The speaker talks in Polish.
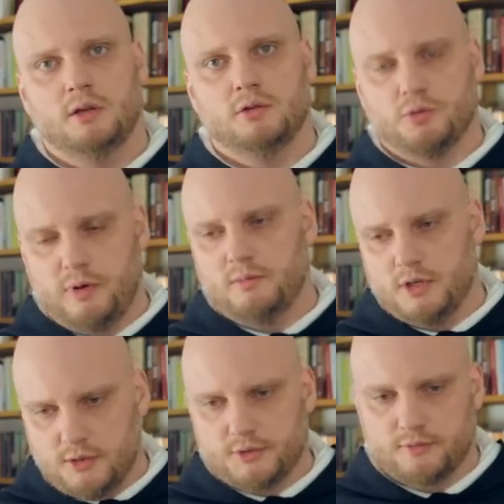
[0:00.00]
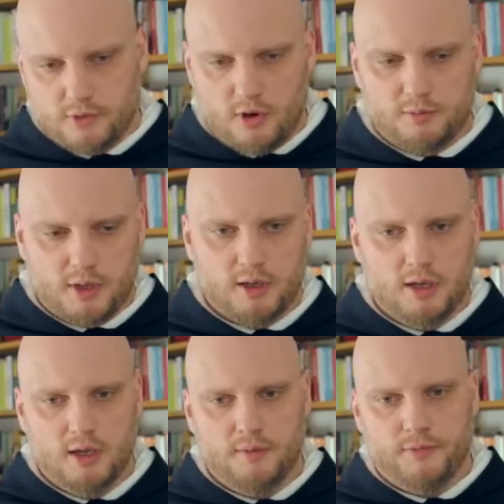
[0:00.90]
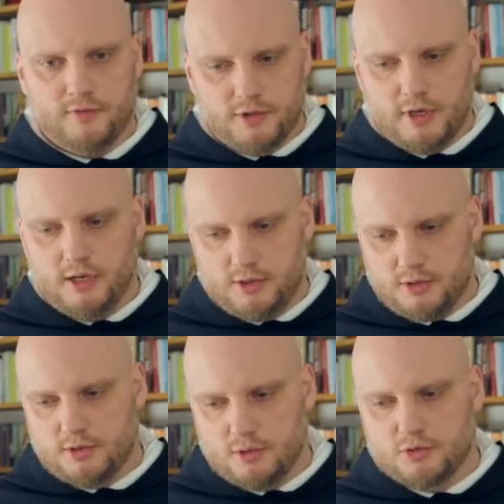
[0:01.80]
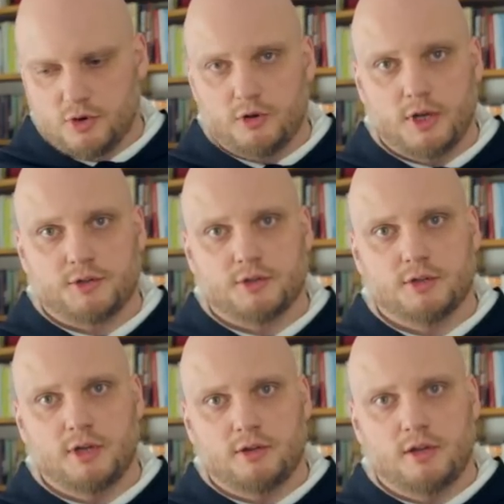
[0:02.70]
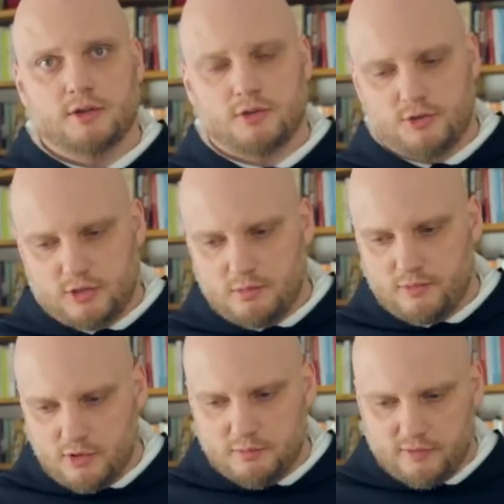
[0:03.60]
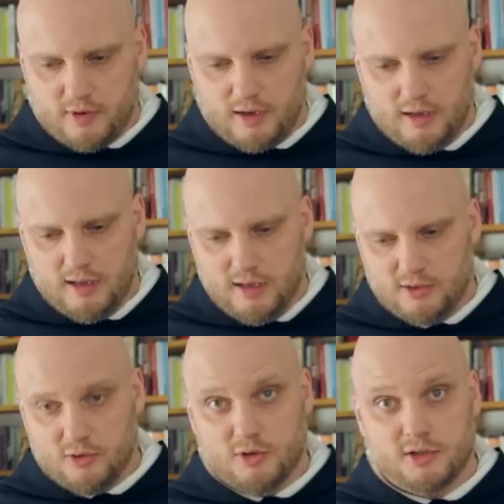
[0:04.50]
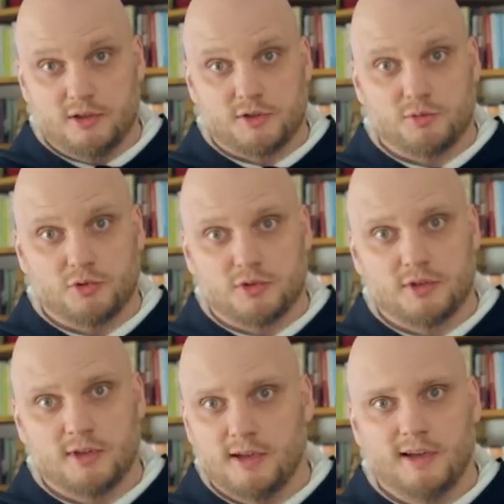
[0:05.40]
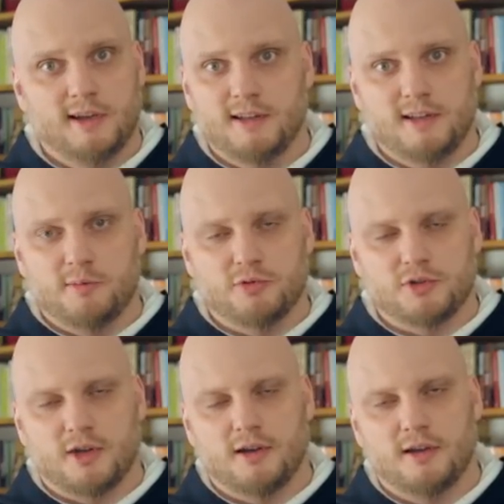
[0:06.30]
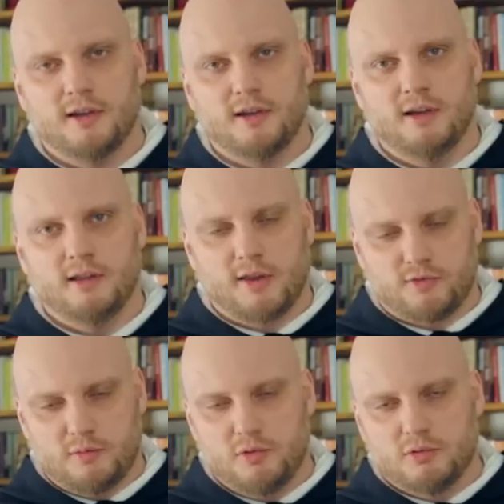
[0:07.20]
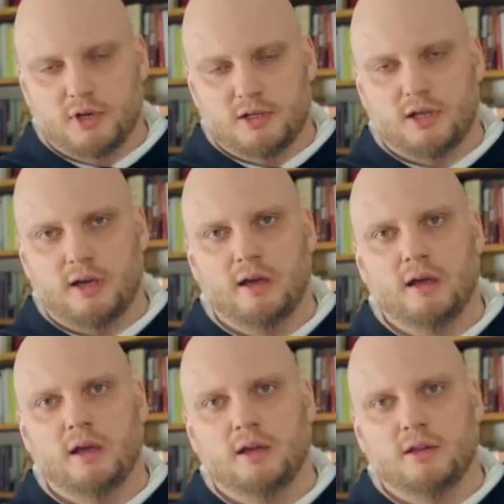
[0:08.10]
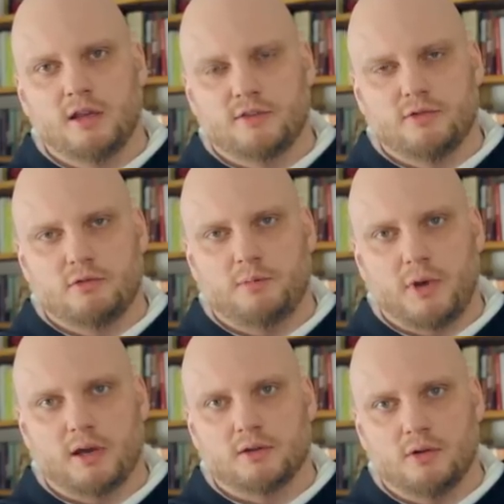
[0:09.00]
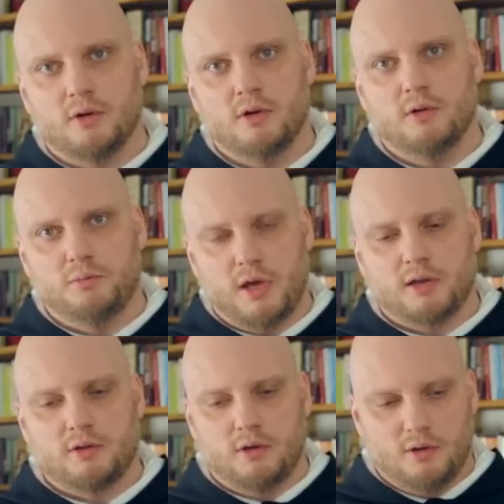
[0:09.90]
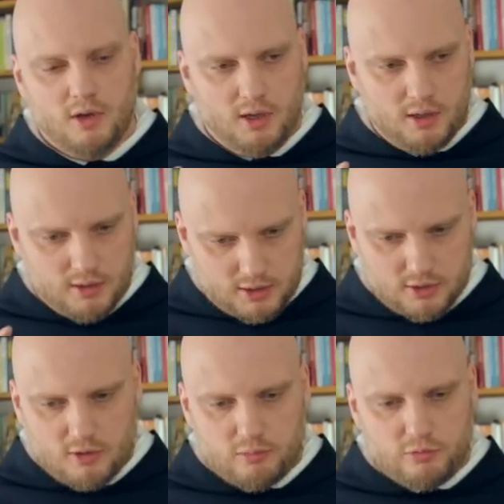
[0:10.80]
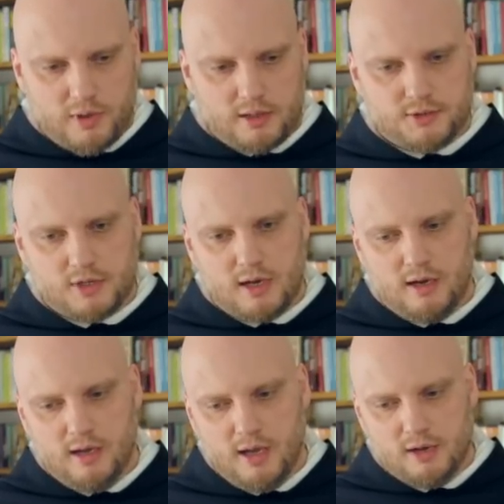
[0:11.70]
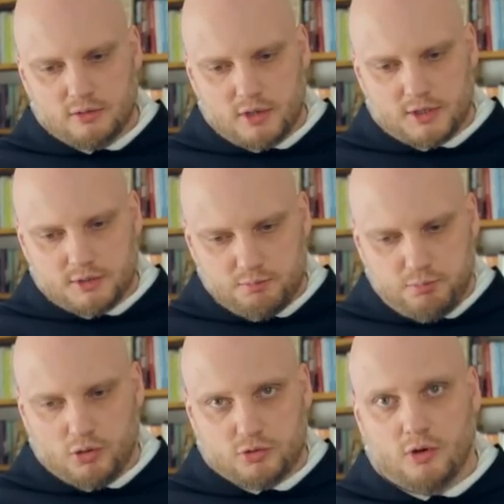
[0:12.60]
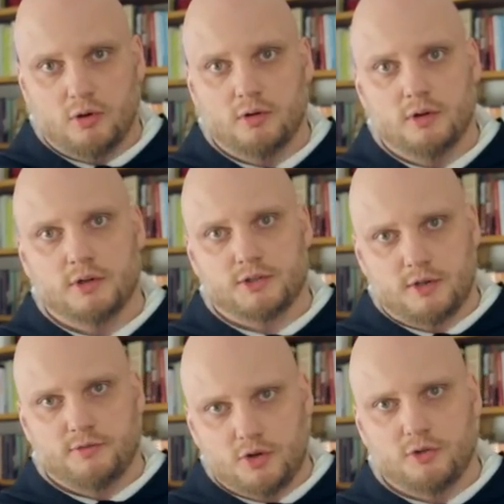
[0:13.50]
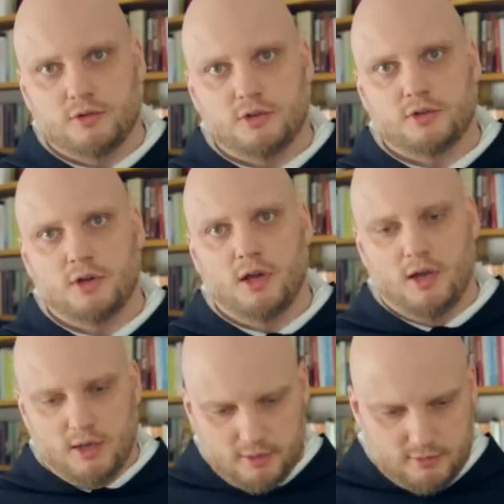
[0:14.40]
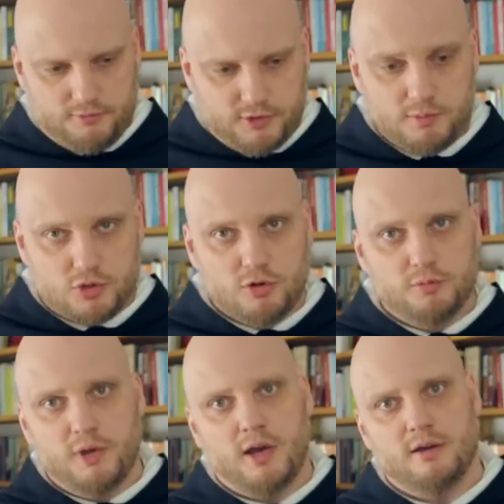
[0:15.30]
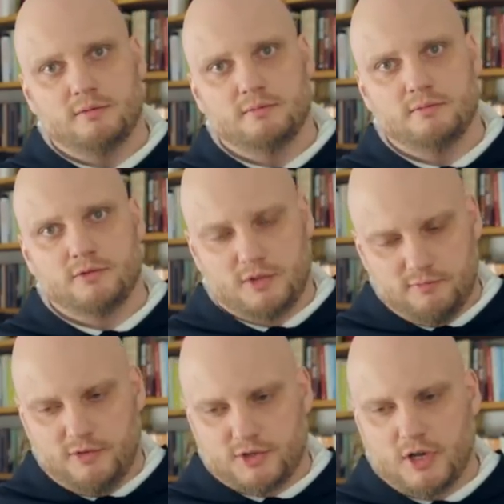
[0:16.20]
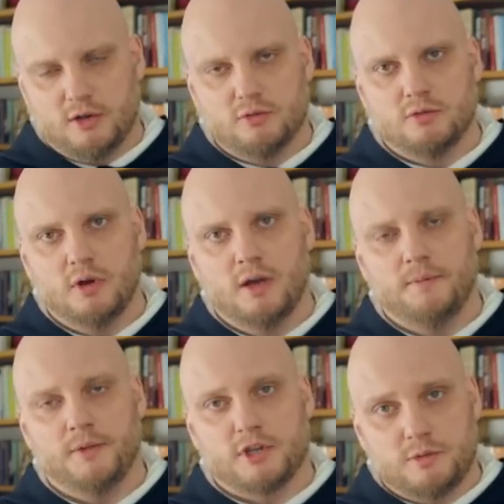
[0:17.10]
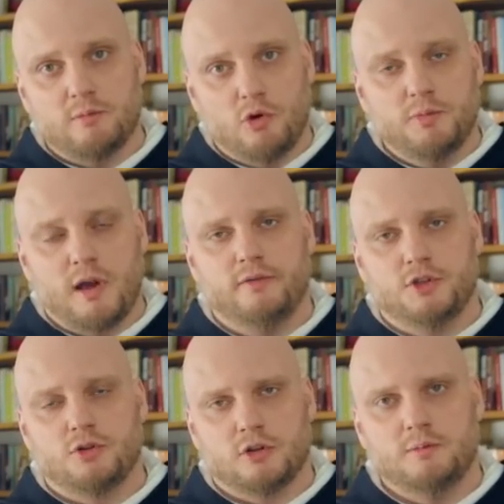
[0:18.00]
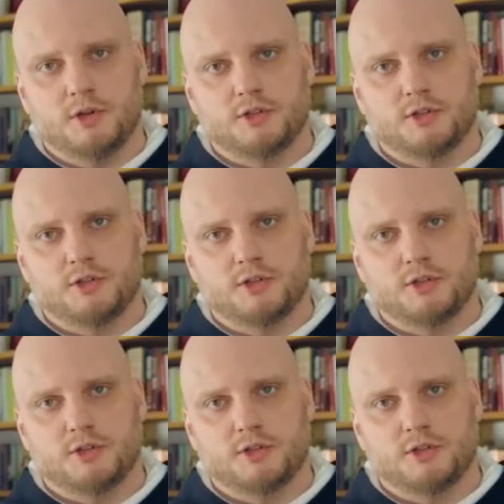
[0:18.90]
trupem leżącym w grobie i wydaje ci się, że to już koniec i jedyne, co się z ciebie wydobywa, to ohydny smród. Nie bój się. Jest w tobie ukryte niezwykłe piękno. Piękno naszego oblubieńca, który nas po to chce wziąć y, w tym ślubie, w tym weselu, żeby nam objawić to, kim